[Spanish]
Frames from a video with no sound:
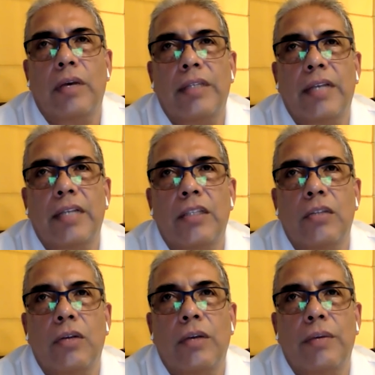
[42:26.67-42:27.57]
que están
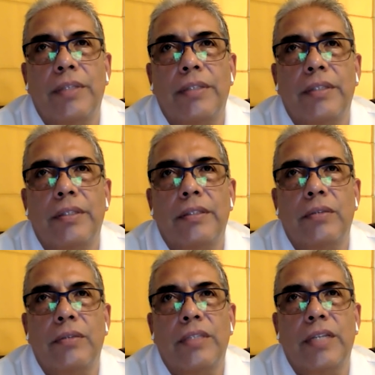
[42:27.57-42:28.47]
haciendo y a veces
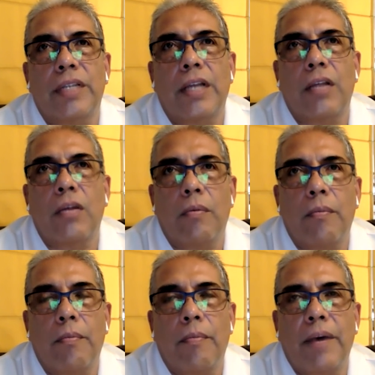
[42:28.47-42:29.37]
su externado
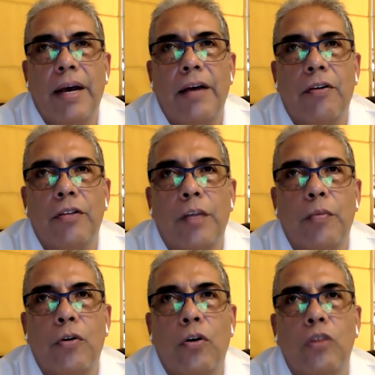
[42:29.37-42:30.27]
van a
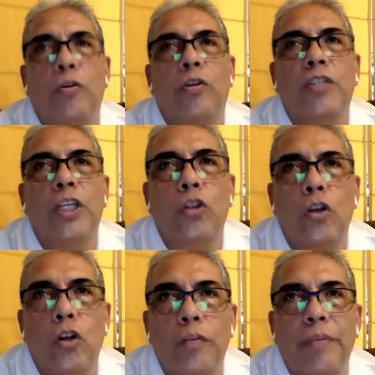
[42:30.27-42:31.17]
rotar por ojos, pero sí,
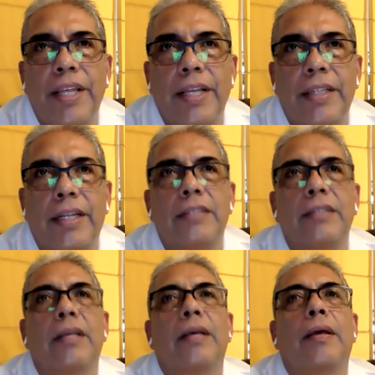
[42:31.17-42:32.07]
todos los pediatras